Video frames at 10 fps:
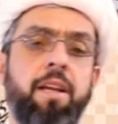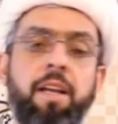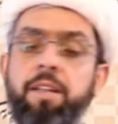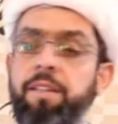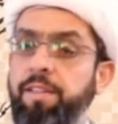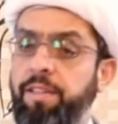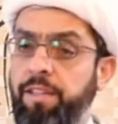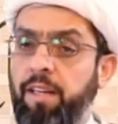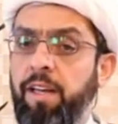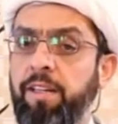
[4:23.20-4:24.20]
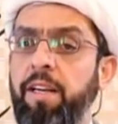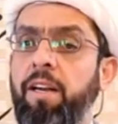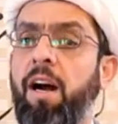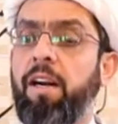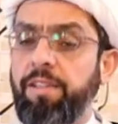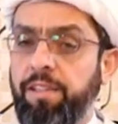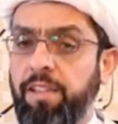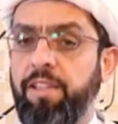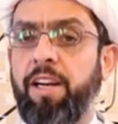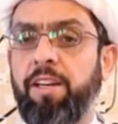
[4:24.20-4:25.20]
ey isyan, ey
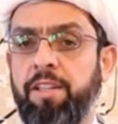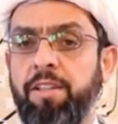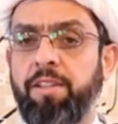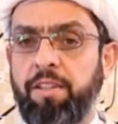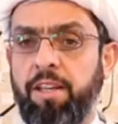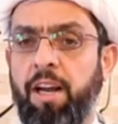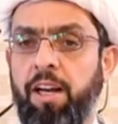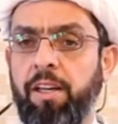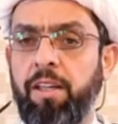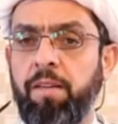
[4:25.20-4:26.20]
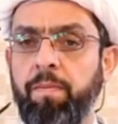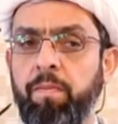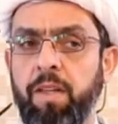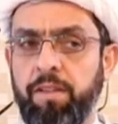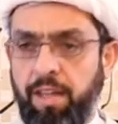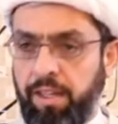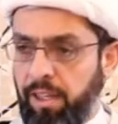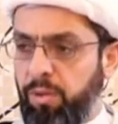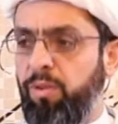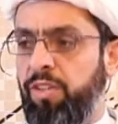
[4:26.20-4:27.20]
asikar insan,
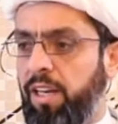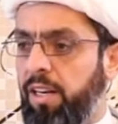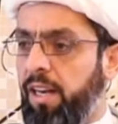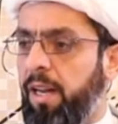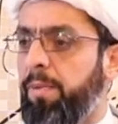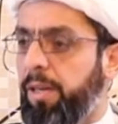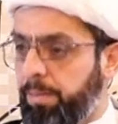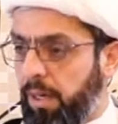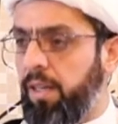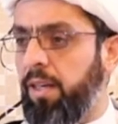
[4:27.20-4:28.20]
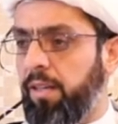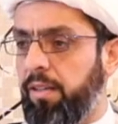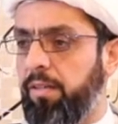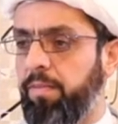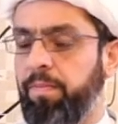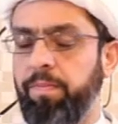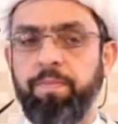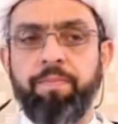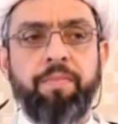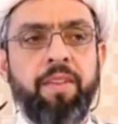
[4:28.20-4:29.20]
senden öncekilere bir bak.
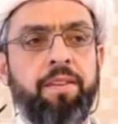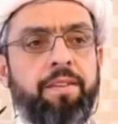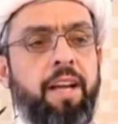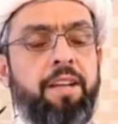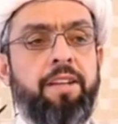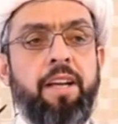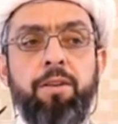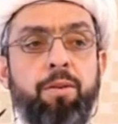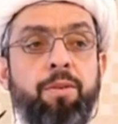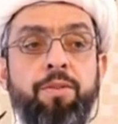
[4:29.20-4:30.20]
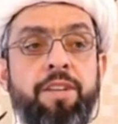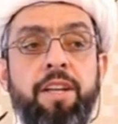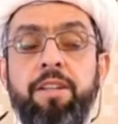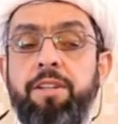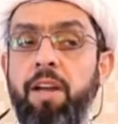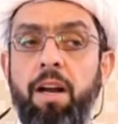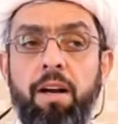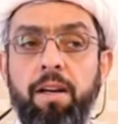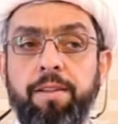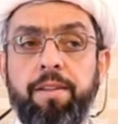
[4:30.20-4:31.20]
Senden önce nice
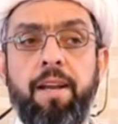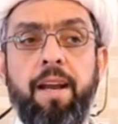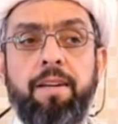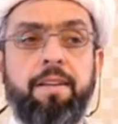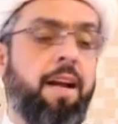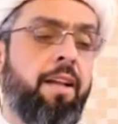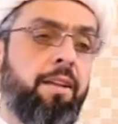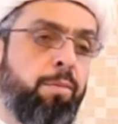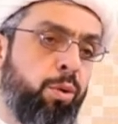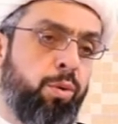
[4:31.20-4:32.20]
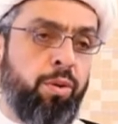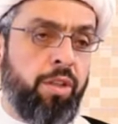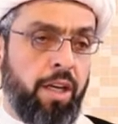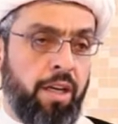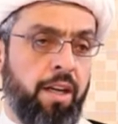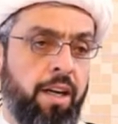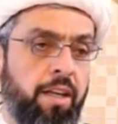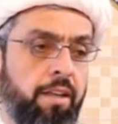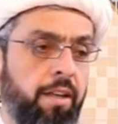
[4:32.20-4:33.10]
asiler geldi bu dünyaya.